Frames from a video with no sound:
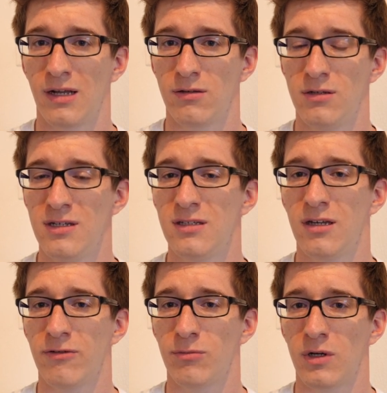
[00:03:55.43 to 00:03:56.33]
Also diese
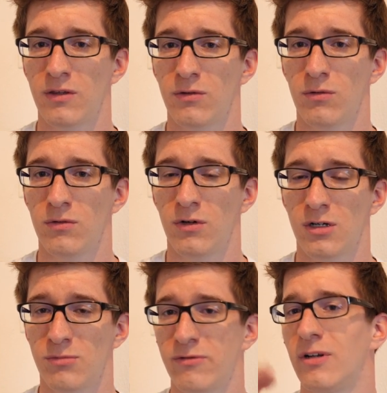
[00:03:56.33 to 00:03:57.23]
Informationen
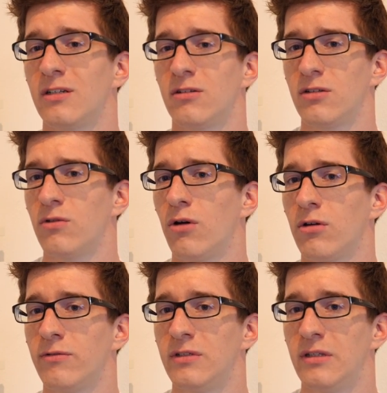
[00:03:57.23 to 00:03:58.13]
sollte man vielleicht dazu auch
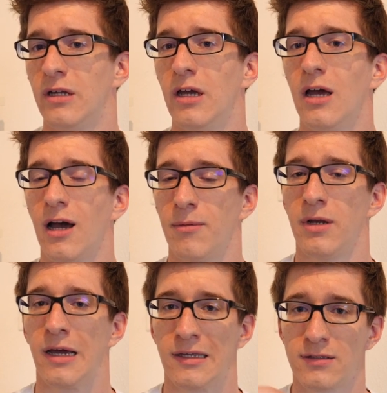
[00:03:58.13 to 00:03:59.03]
noch wissen, aber
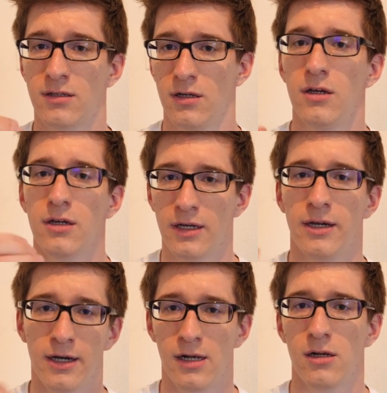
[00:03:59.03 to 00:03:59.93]
der Rest
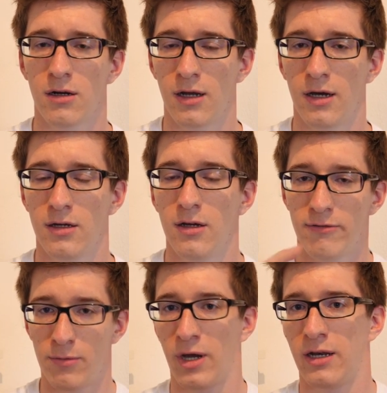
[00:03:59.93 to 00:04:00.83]
generell klar
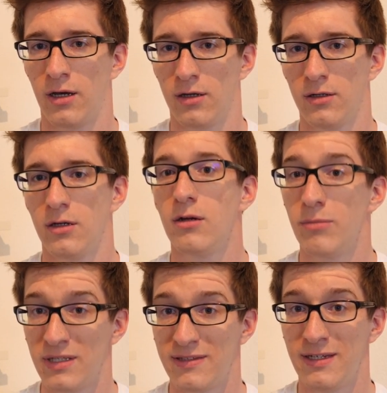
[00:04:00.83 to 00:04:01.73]
Verbrenner
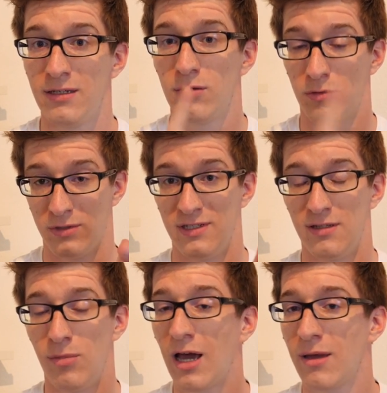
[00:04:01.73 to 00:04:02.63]
Benzin und
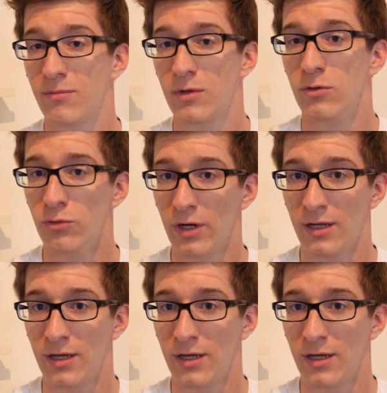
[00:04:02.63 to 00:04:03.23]
Diesel bleiben, nur